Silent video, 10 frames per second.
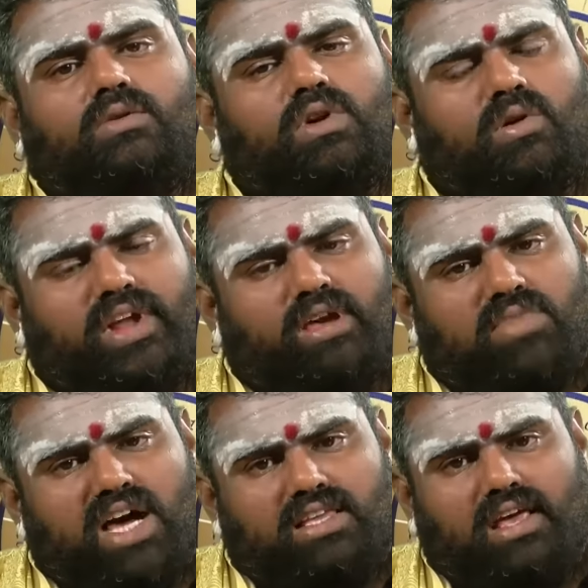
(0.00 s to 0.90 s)
உங்களுடைய
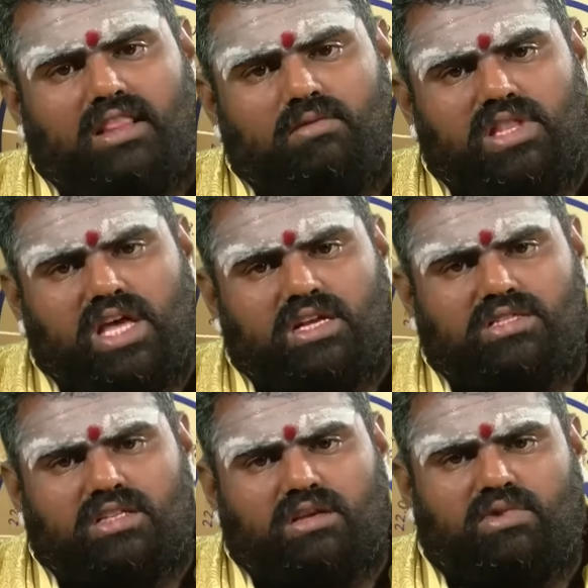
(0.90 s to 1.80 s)
பாக்கியாதிபதியான
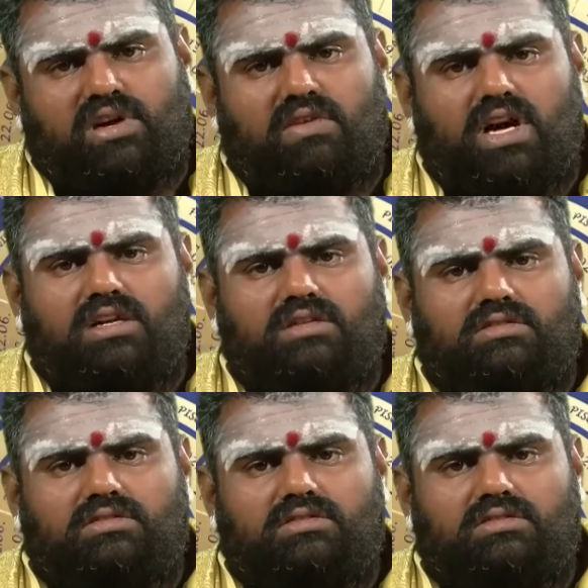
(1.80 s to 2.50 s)
சந்திர பகவான்